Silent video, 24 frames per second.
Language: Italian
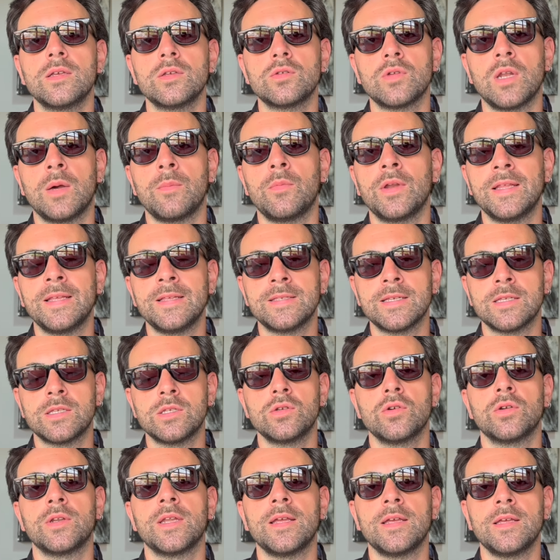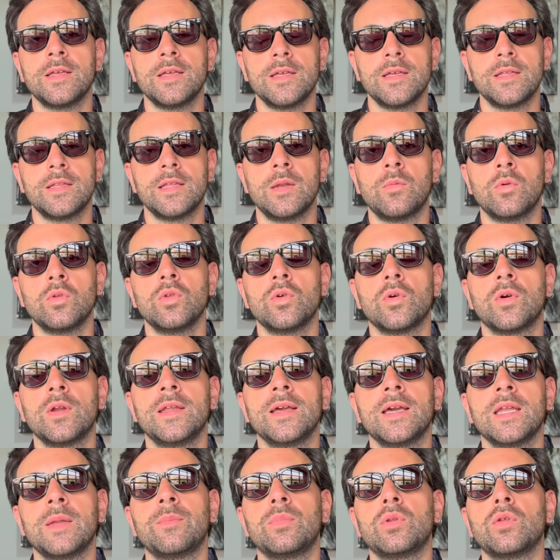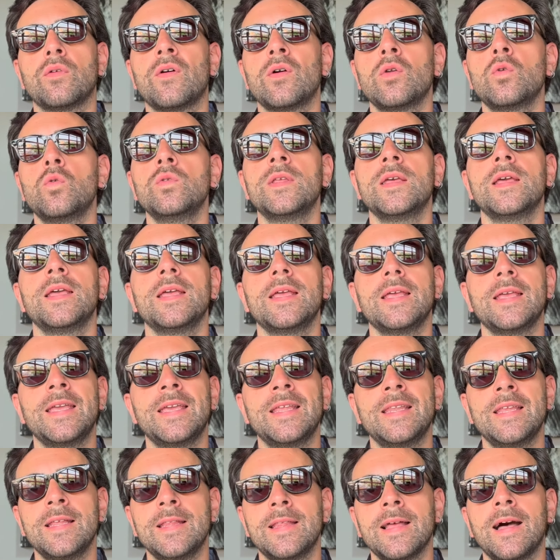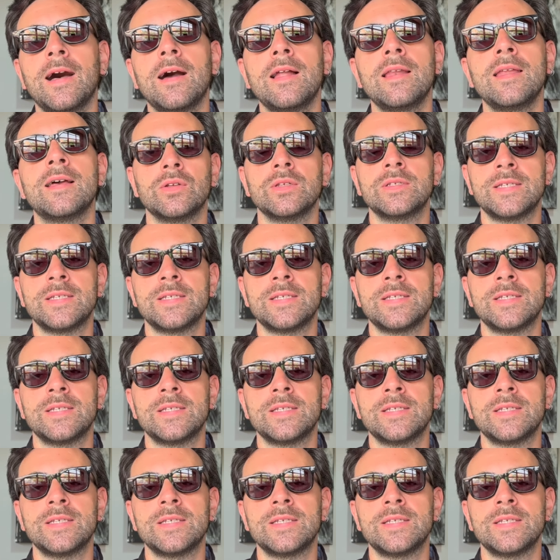sulla monetizzazione del mondo con le criptovalute in Italia,